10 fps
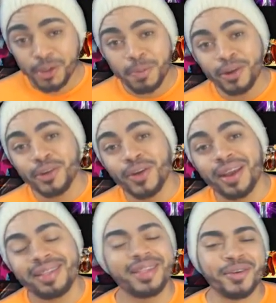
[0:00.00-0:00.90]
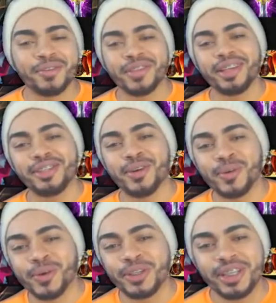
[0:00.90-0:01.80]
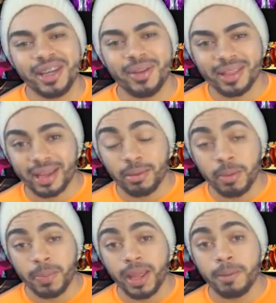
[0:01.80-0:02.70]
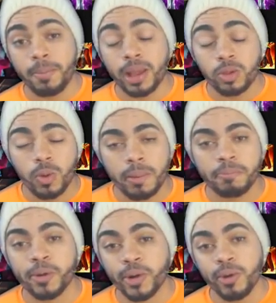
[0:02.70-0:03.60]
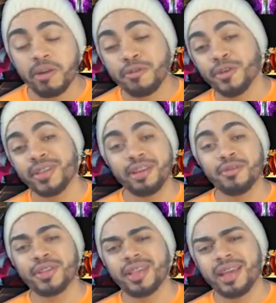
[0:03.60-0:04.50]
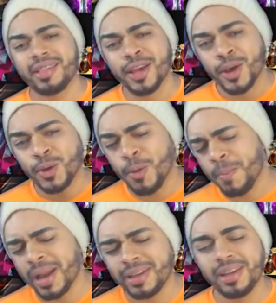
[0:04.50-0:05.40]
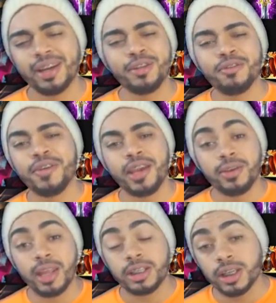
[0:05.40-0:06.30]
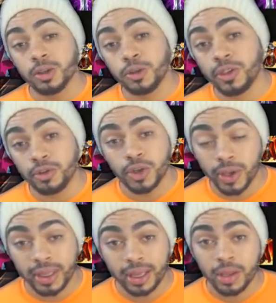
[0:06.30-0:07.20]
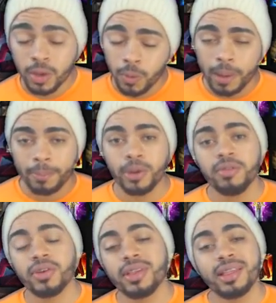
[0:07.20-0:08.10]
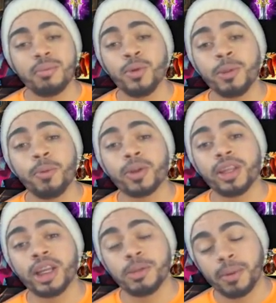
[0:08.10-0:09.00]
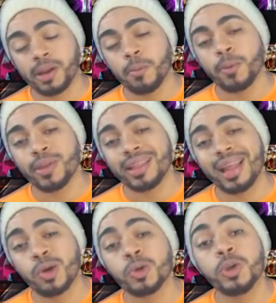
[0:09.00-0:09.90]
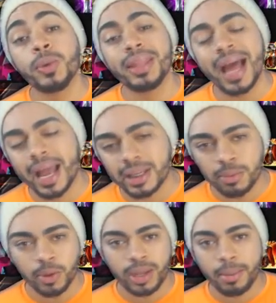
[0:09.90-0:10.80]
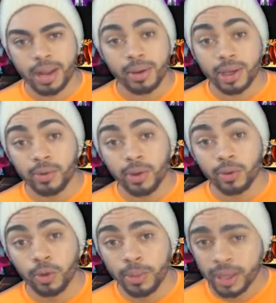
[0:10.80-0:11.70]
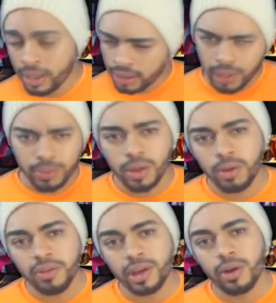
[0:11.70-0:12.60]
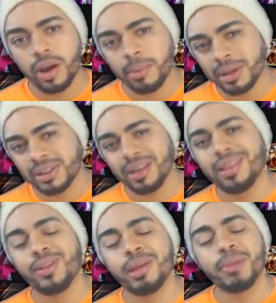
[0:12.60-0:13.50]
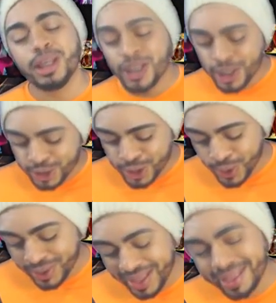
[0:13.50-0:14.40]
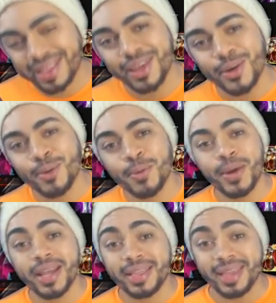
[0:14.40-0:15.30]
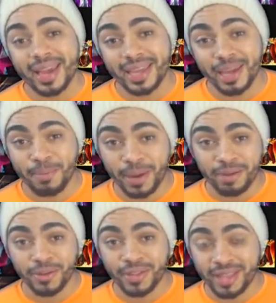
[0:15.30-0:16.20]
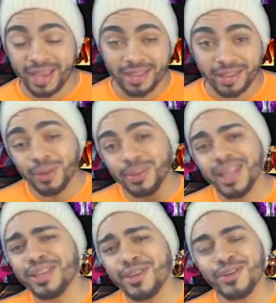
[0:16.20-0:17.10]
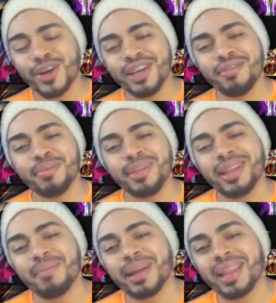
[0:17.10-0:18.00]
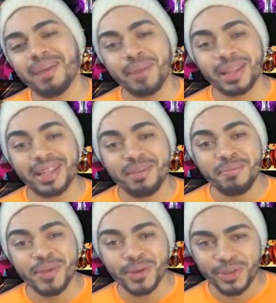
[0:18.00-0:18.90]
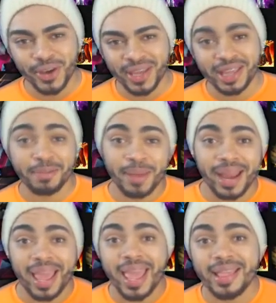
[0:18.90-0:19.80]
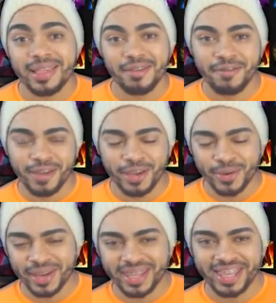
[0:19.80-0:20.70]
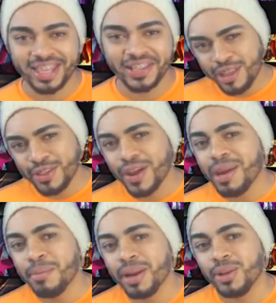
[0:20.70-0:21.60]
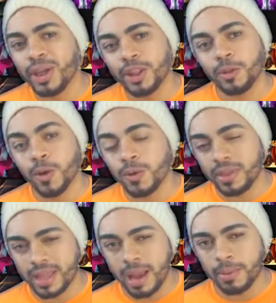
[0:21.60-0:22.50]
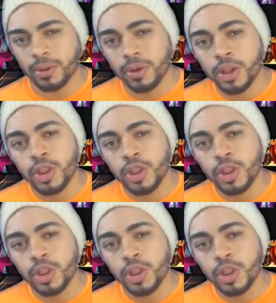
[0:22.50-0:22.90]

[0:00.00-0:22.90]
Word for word: Eu espero de coração que vocês tenham curtido essa gameplay e peço o apoio, a força de vocês, compartilhando o vídeo, deixando o seu joinha. O apoio de vocês é muito importante para que eu possa dar continuidade ao meu trabalho aqui no YouTube, não só no Vanglória, mas trazendo também jogos assim como esse aqui para vocês. Então deixe seu joinha, vamos tentar bater a meta de mil joinhas para esse vídeo aqui. E só lembrando que todo sábado,